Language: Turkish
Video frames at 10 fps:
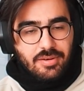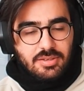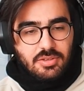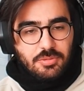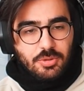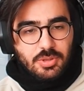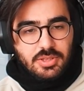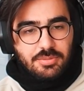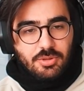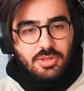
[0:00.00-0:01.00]
Lavabo ile
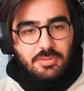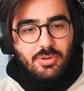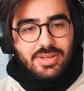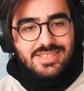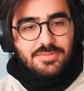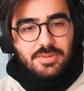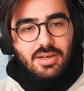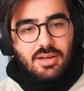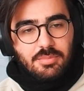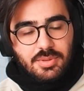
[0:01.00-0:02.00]
girme olabilir. O espri
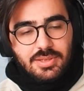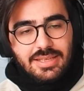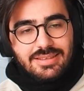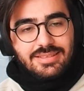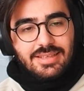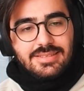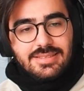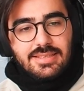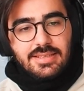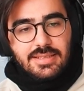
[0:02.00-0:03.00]
abi. Let that
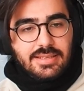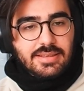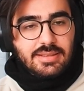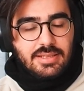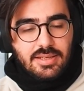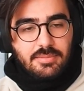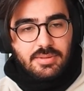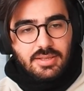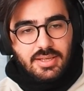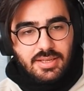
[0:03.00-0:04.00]
sink in diye
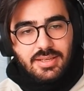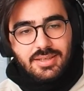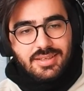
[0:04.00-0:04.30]
bir hani